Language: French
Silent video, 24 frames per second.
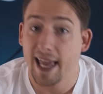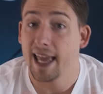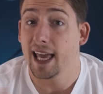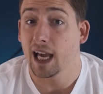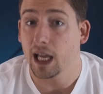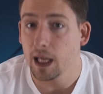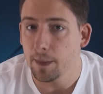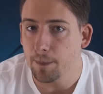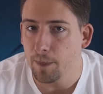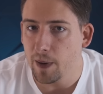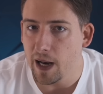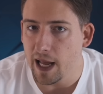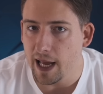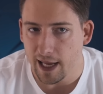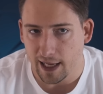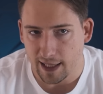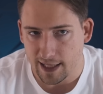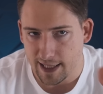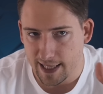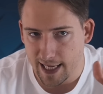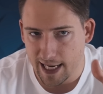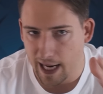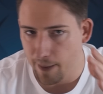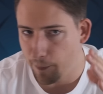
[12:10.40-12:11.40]
et Ripley,
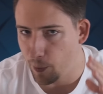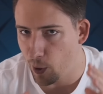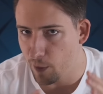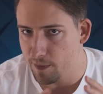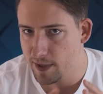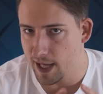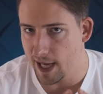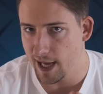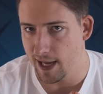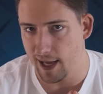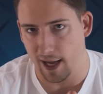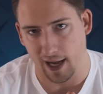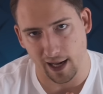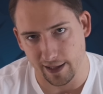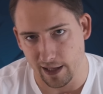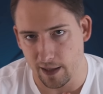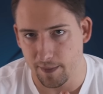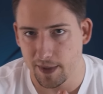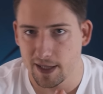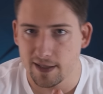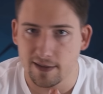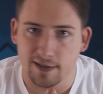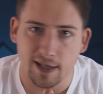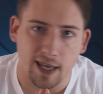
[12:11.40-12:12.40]
qui est la première à le
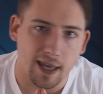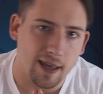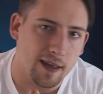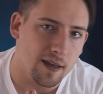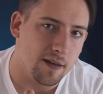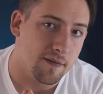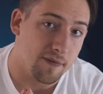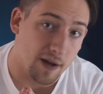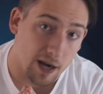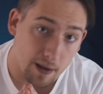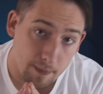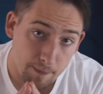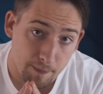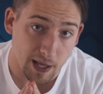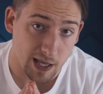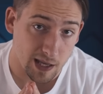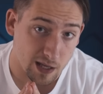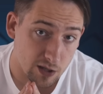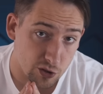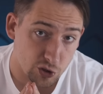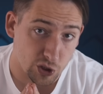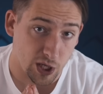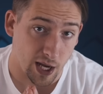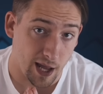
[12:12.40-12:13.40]
démasquer, va le
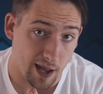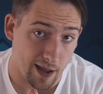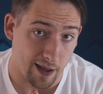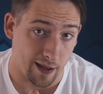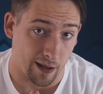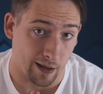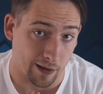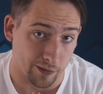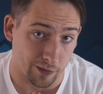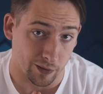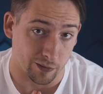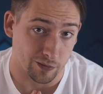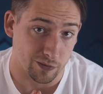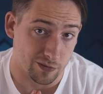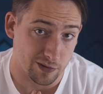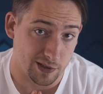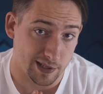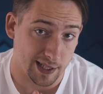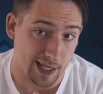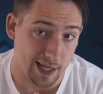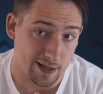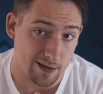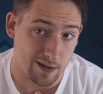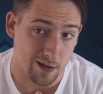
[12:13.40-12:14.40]
payer cher dans une
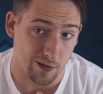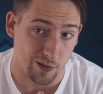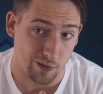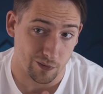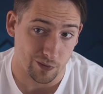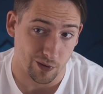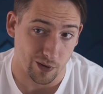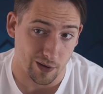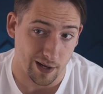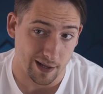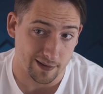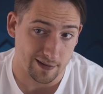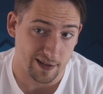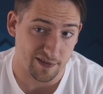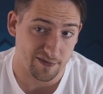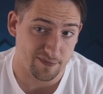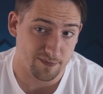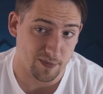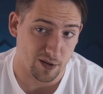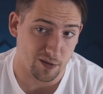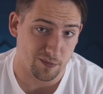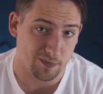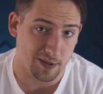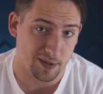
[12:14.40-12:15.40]
scène relativement